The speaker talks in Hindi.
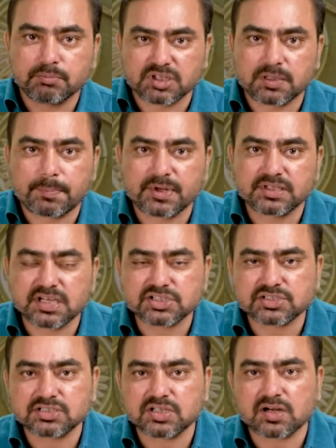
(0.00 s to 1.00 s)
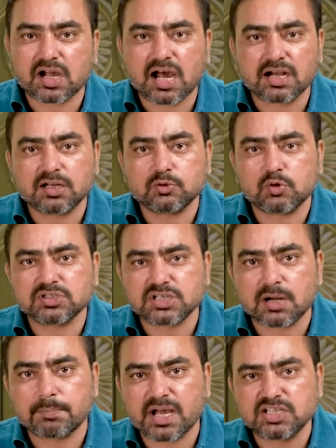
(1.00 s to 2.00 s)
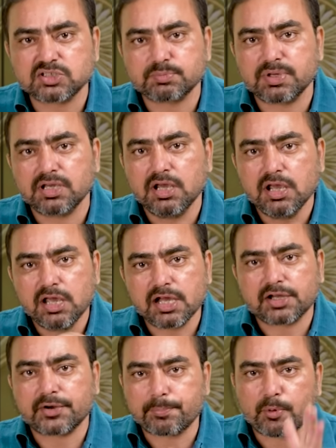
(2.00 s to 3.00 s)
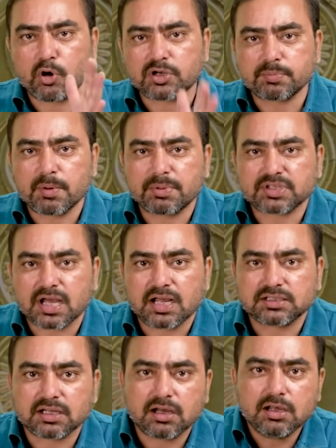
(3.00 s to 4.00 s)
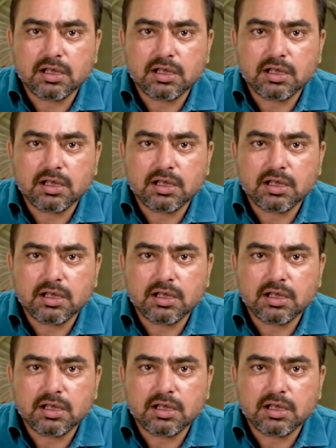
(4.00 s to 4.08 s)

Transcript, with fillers: मध्य प्रदेश की सरकार ने 2022 में एक रिपोर्ट में बताया था